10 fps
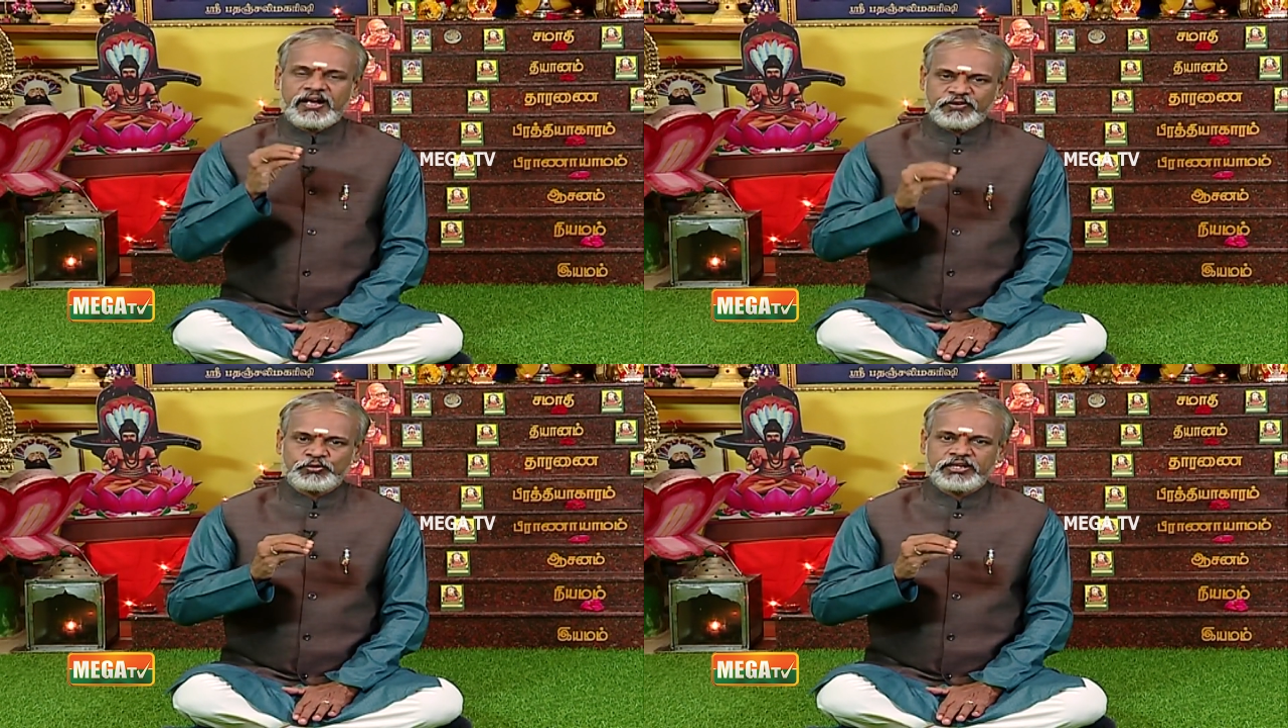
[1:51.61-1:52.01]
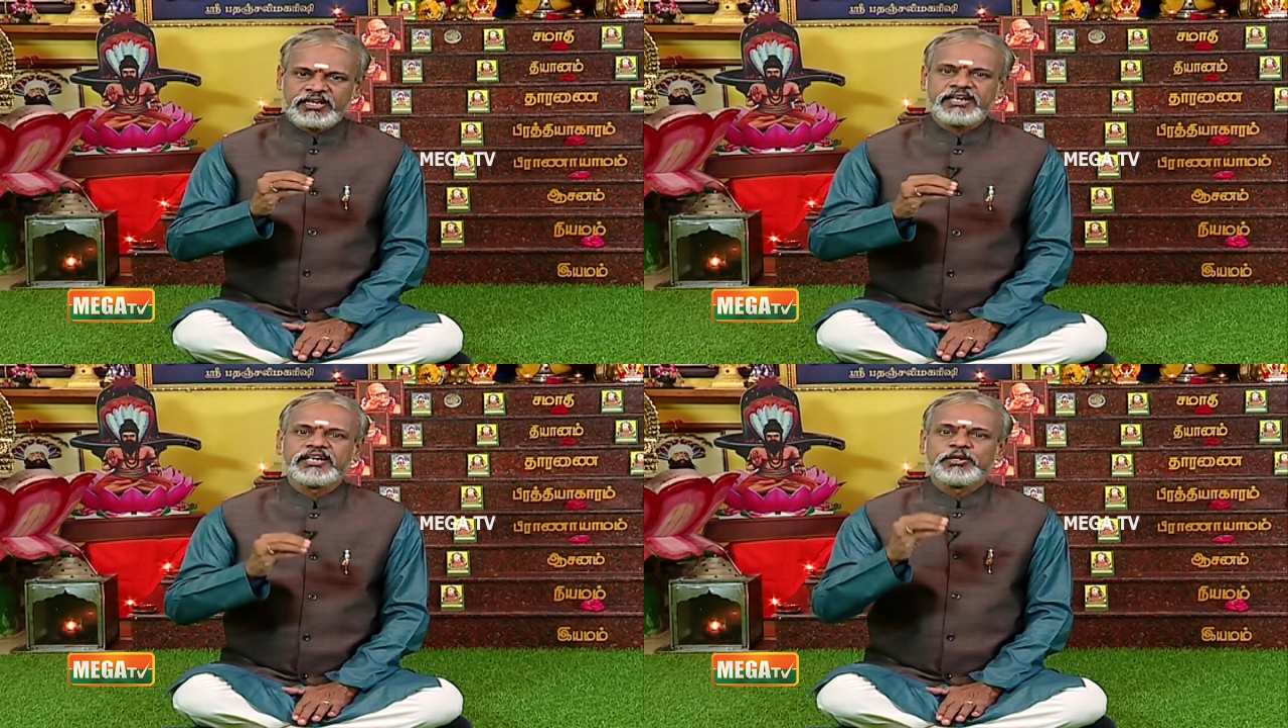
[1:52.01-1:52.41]
அதனுடைய
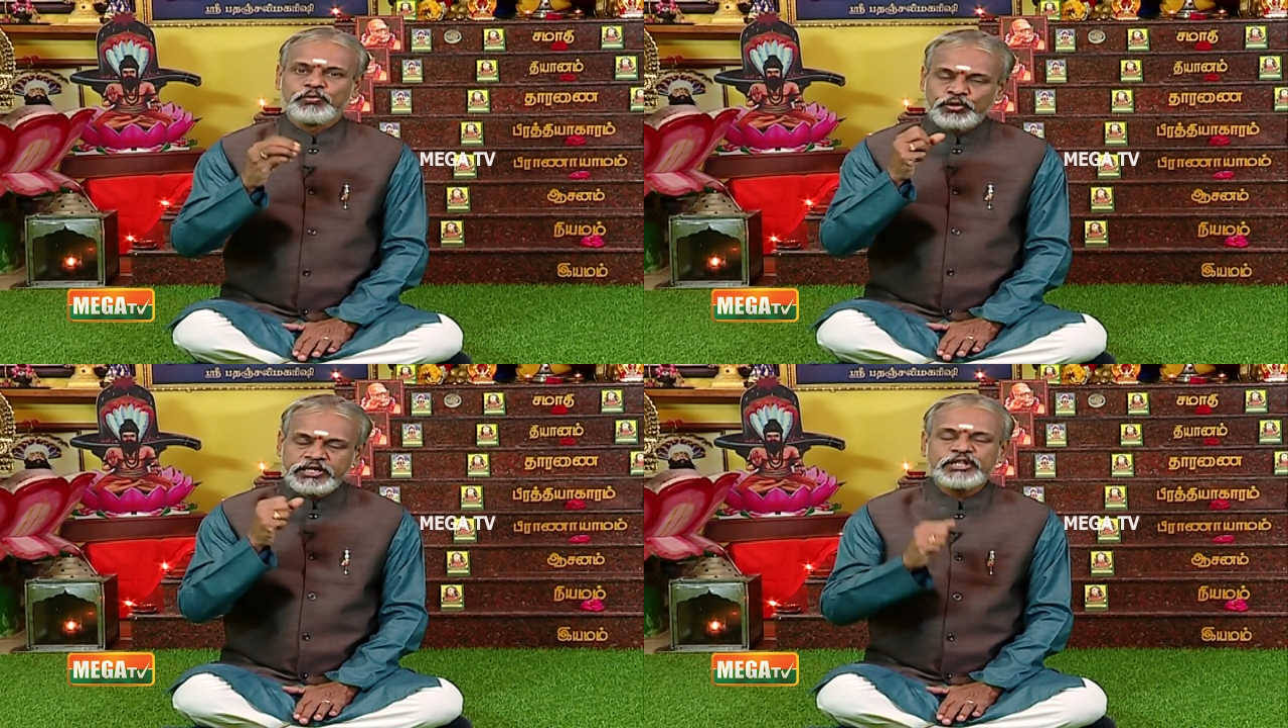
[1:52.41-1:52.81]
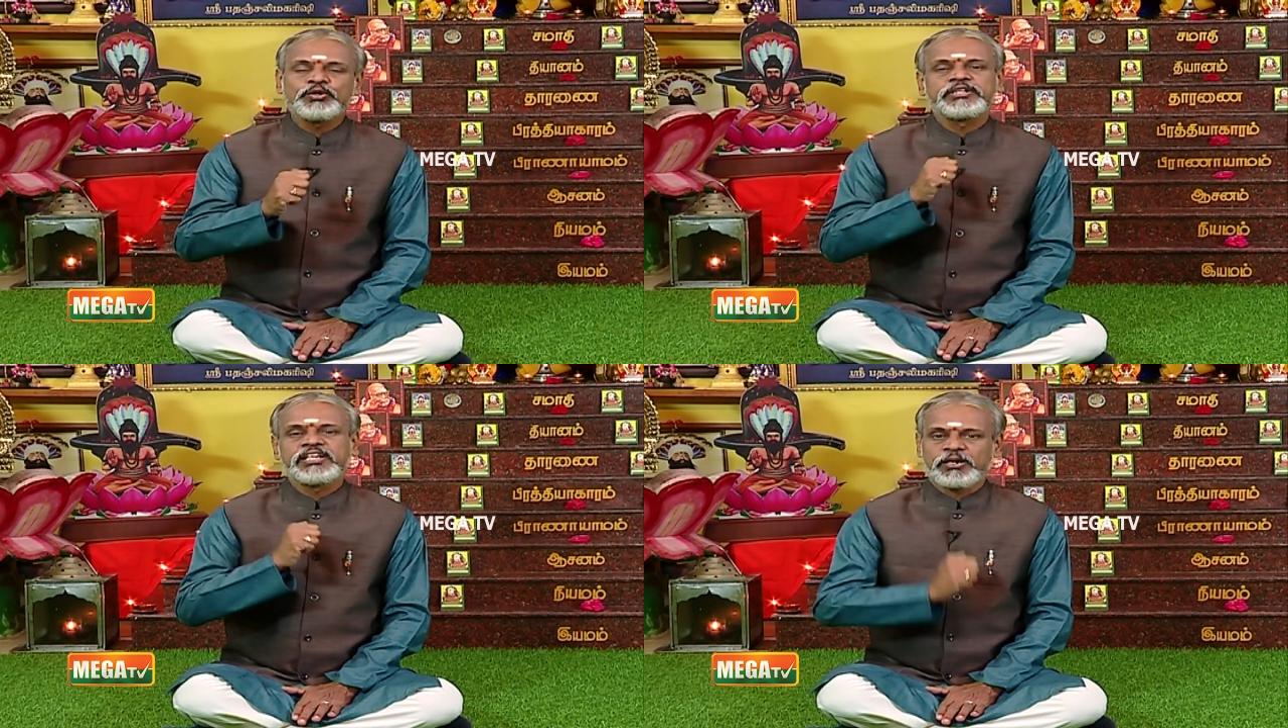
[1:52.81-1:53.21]

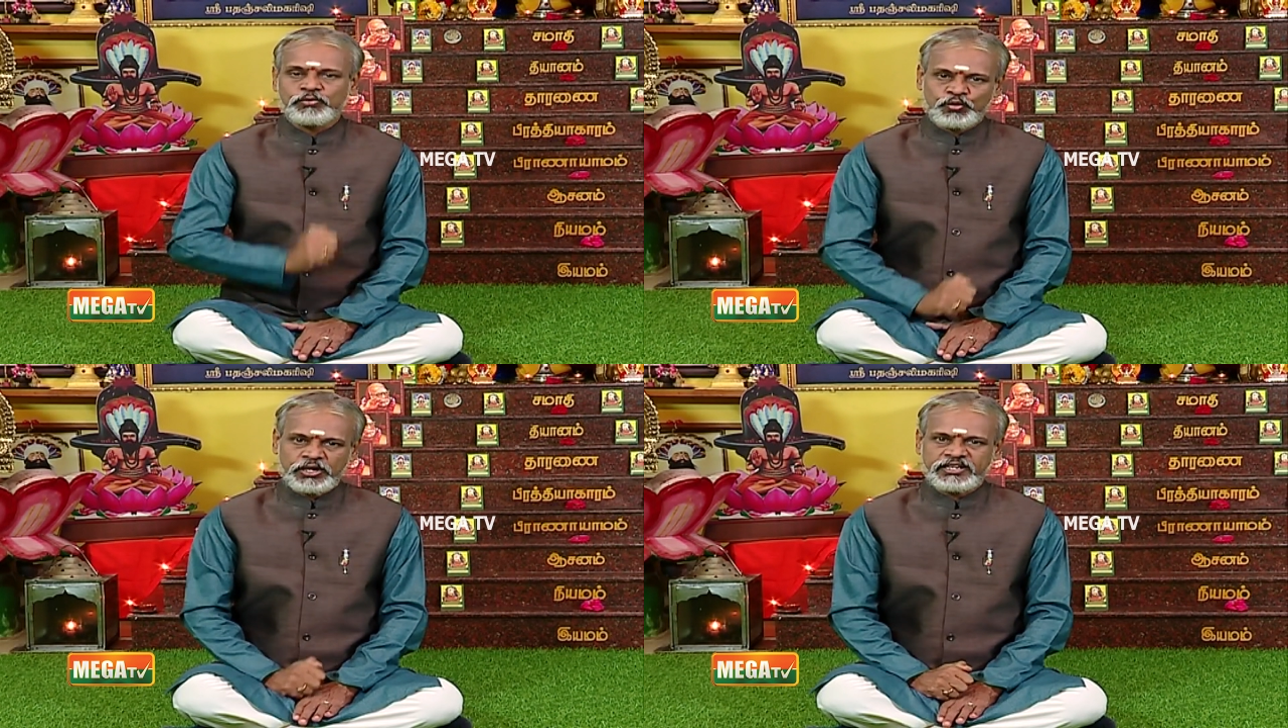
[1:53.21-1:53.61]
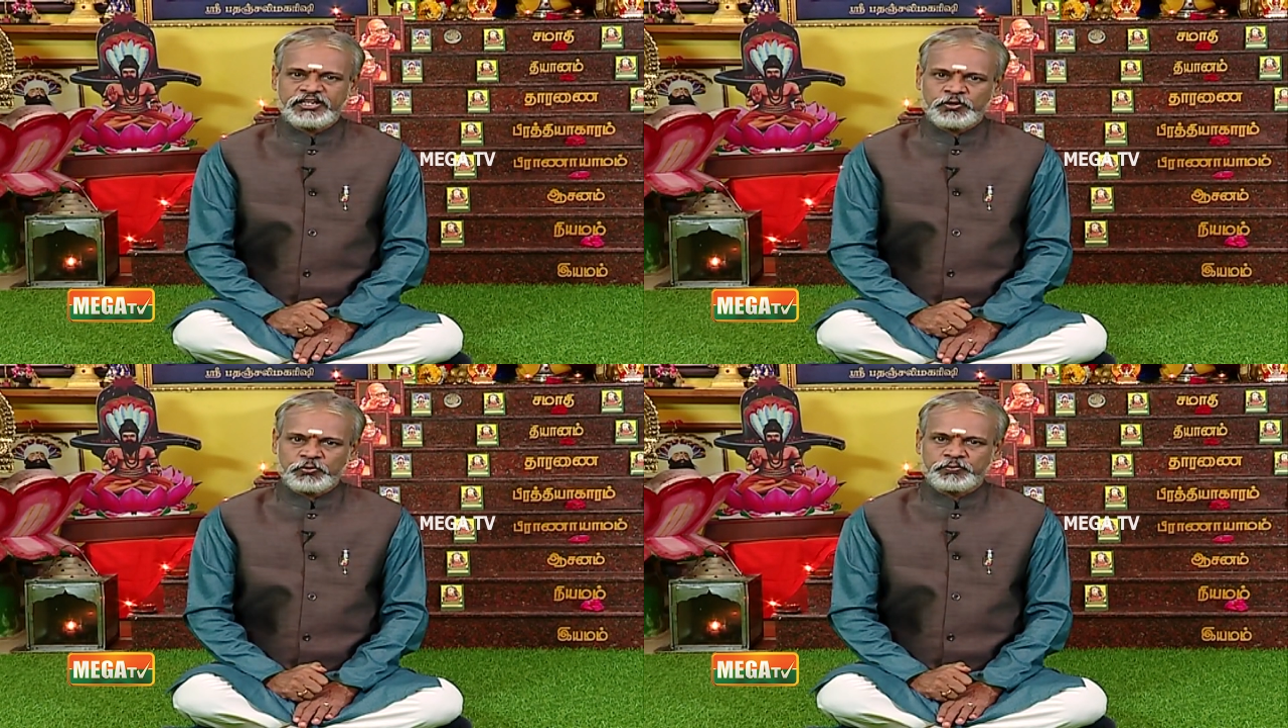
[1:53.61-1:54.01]
முக்கியத்துவத்தை நாம்
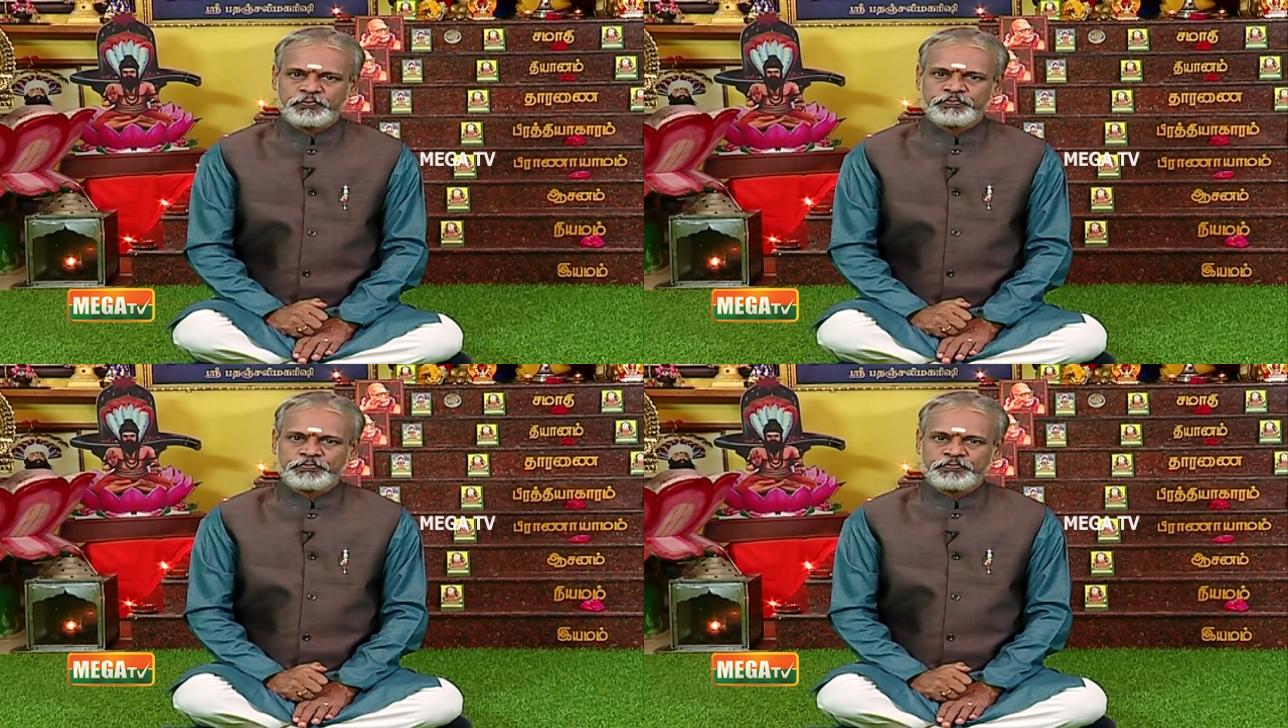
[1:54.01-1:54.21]
உணர்கின்றோம்